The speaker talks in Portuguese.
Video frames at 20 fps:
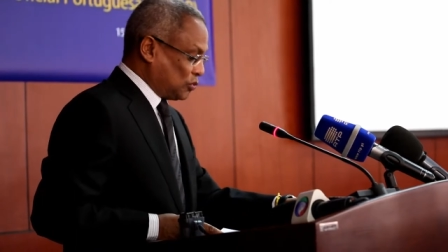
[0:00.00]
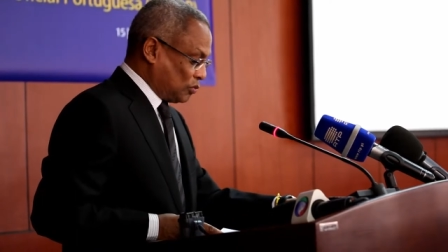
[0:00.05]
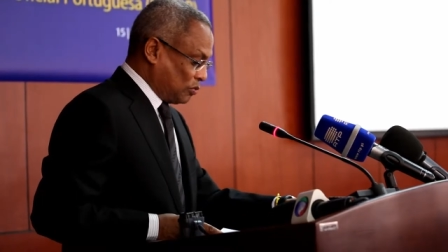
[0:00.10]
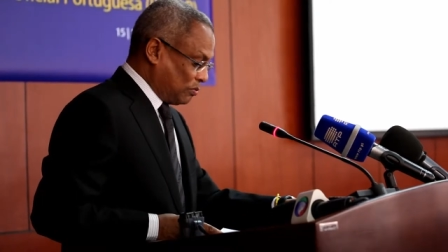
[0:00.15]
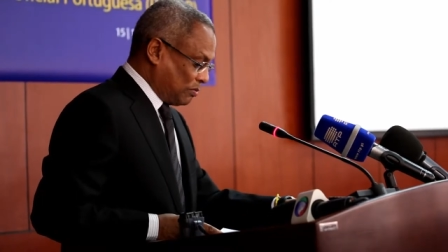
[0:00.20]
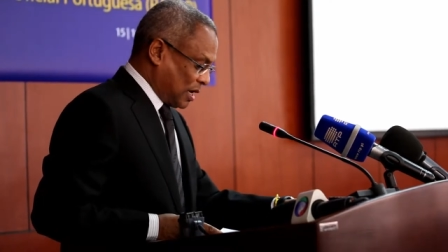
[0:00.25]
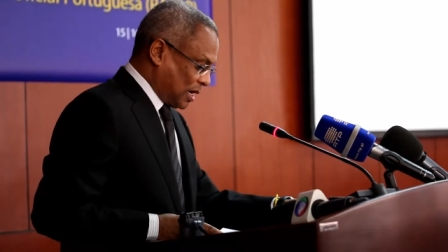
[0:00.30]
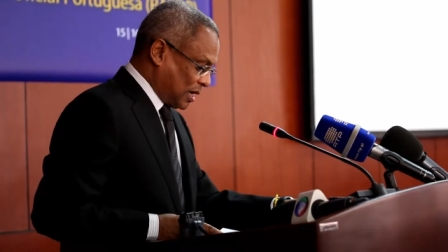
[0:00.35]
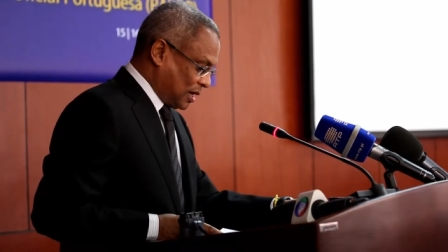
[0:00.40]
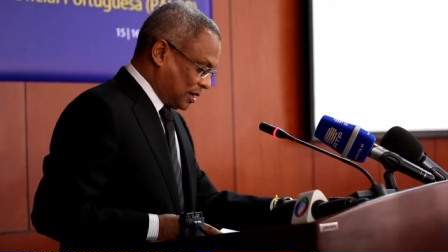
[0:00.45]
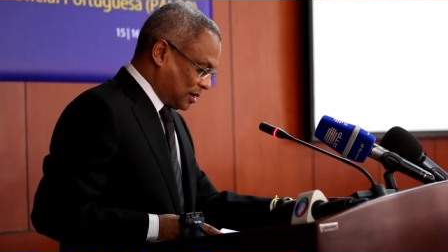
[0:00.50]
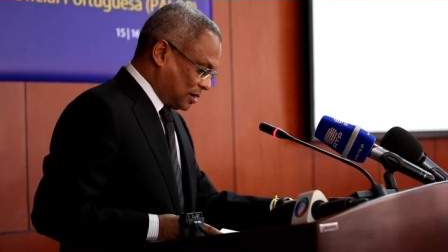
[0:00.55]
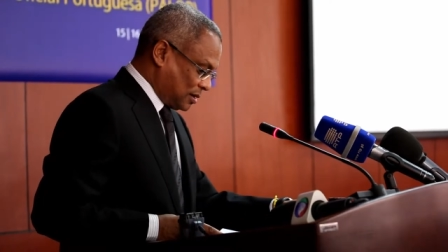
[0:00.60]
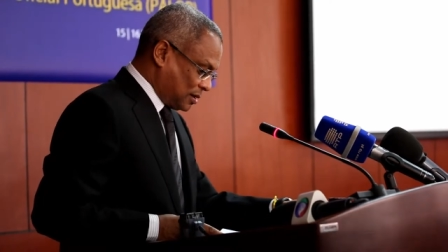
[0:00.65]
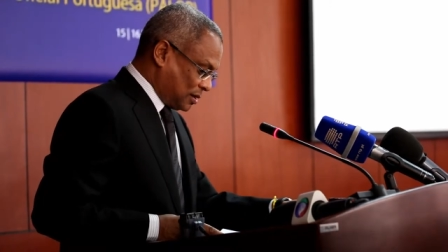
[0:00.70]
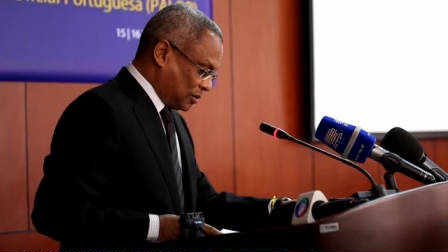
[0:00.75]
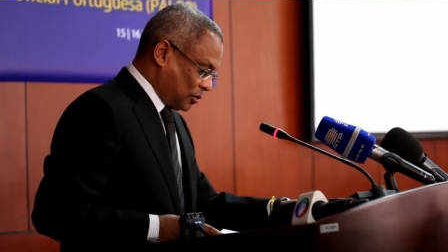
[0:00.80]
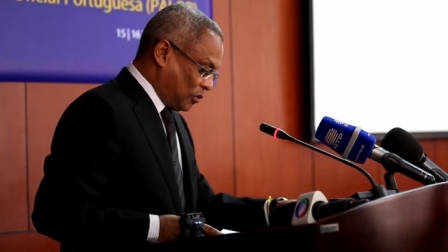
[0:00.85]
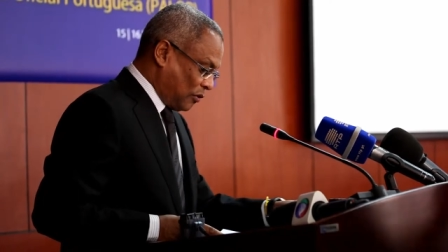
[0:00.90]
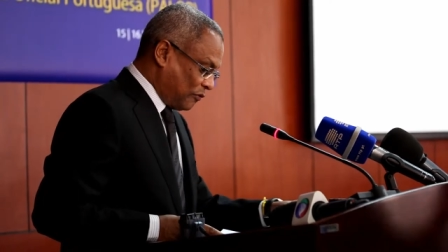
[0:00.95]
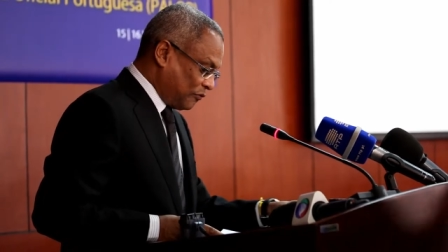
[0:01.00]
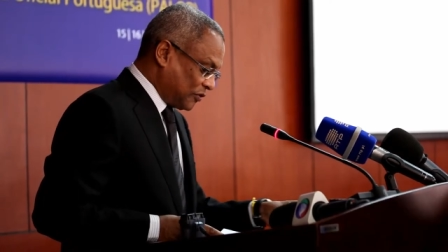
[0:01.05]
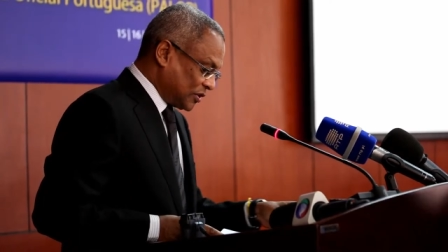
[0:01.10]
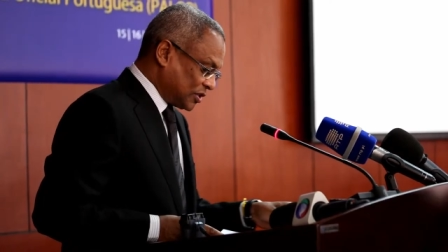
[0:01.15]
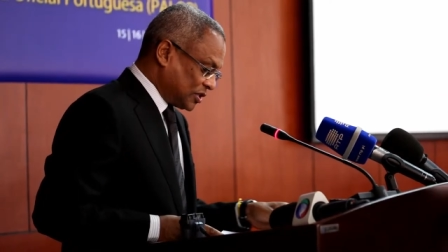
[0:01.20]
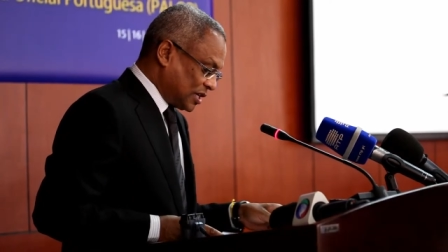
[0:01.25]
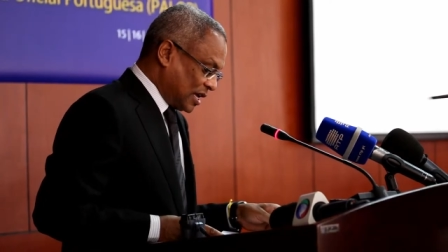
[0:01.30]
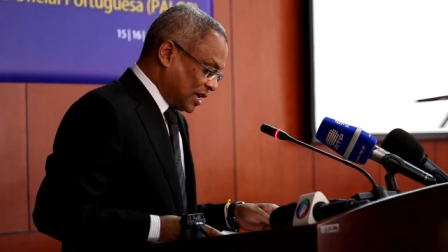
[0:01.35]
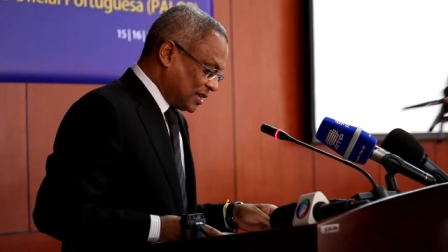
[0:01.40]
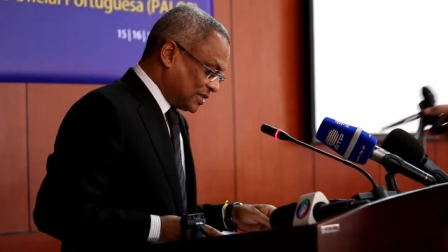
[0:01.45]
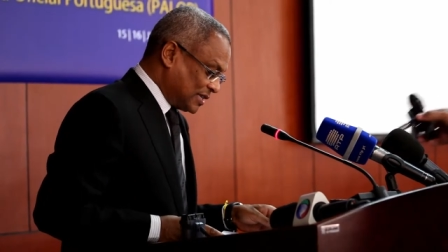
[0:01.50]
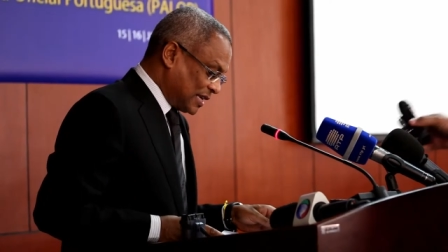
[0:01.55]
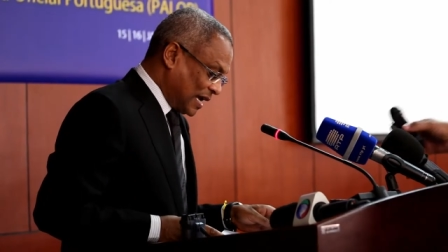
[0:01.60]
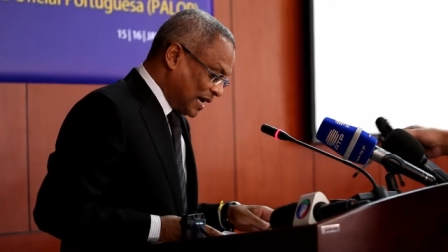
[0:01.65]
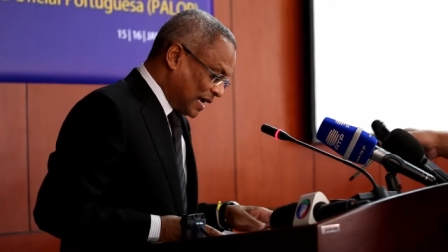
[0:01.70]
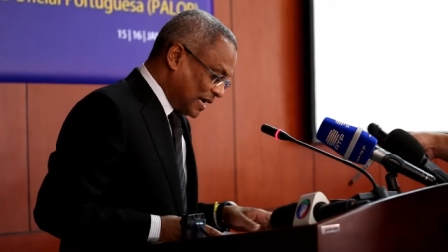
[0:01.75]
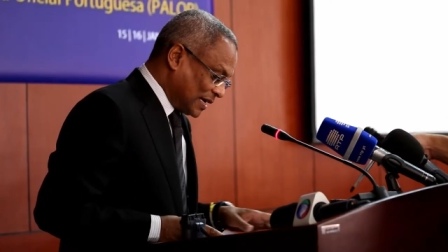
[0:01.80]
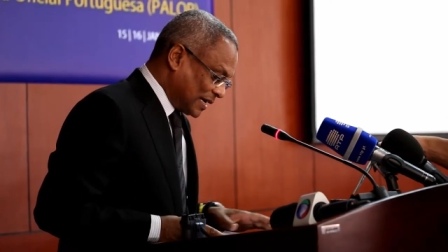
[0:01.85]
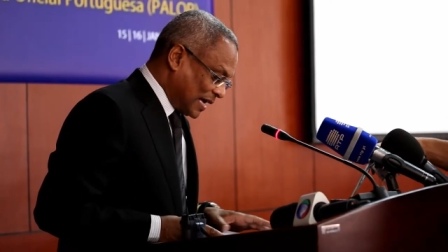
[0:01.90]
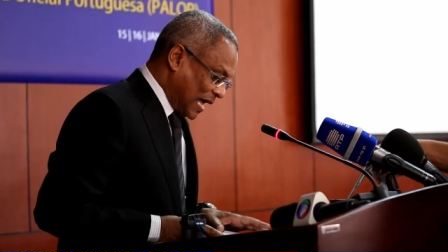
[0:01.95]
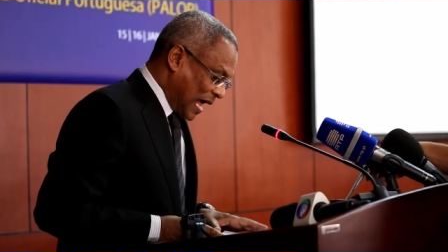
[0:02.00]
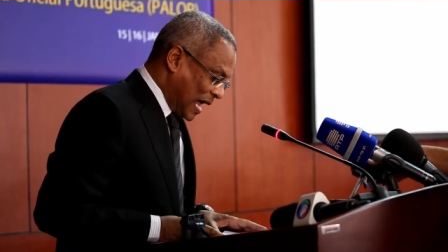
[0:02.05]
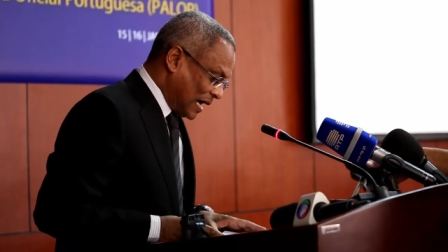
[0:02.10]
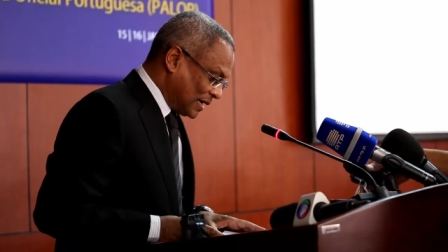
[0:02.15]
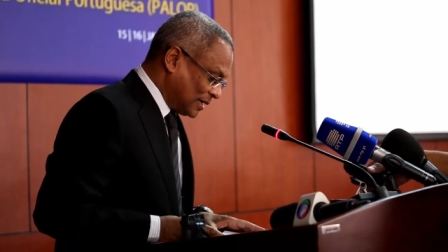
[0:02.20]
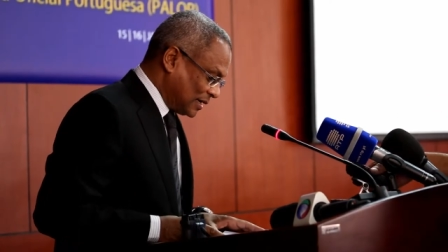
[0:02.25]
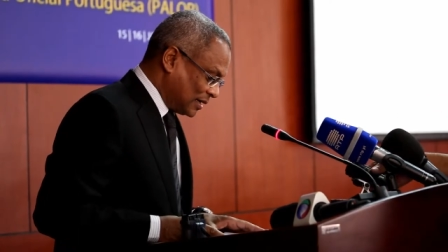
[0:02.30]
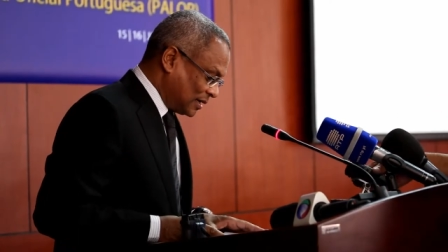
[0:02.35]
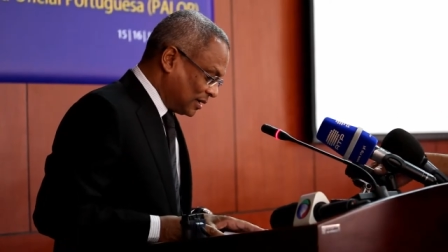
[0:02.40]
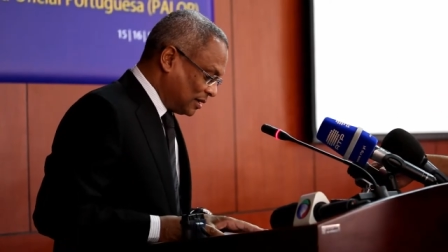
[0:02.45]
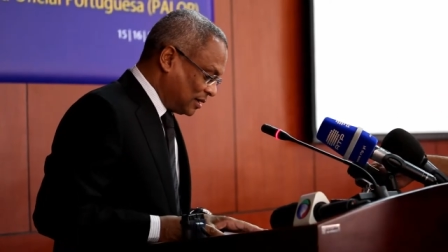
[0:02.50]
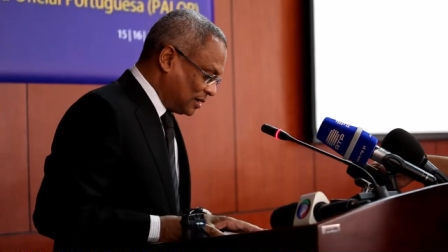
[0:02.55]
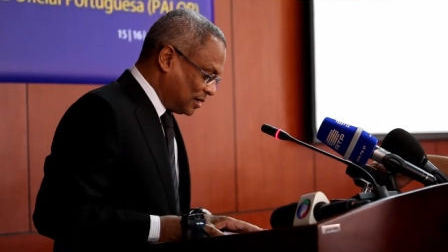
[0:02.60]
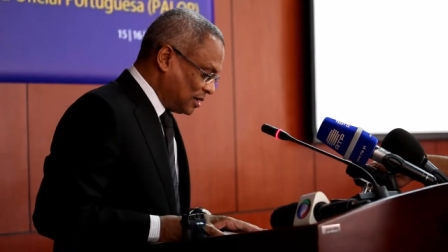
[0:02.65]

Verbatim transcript: uma convergência alargada